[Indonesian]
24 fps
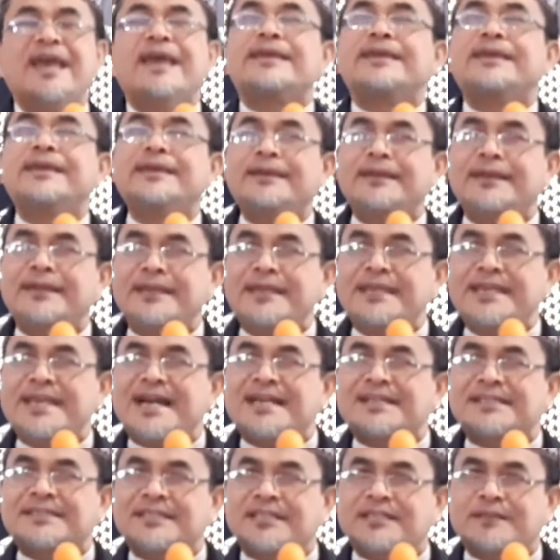ini
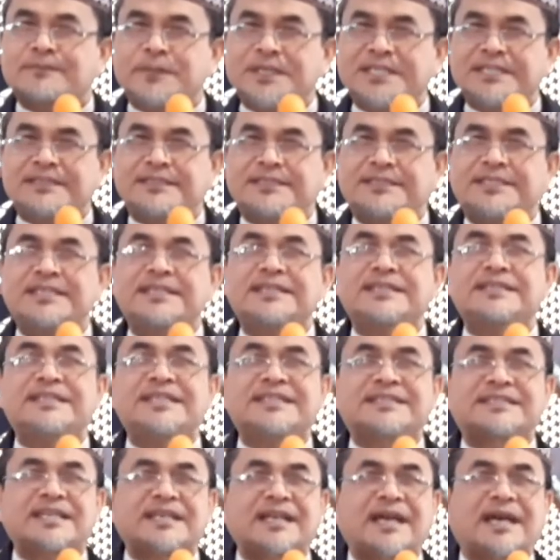yang terpenting
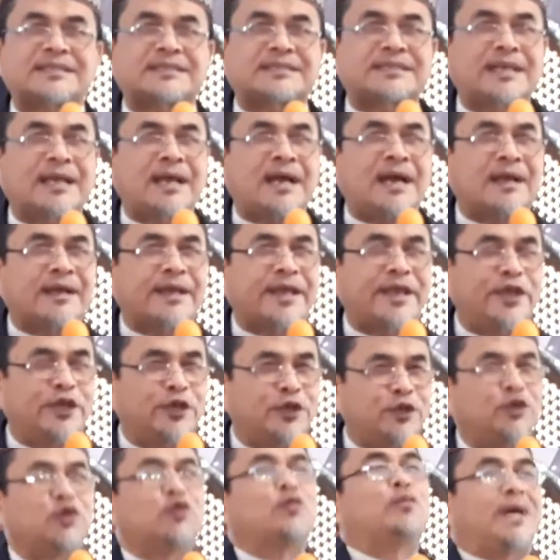di tengah-tengah
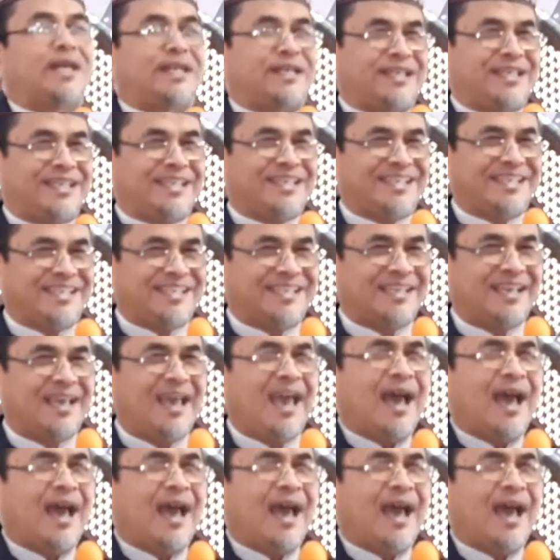kehidupan ini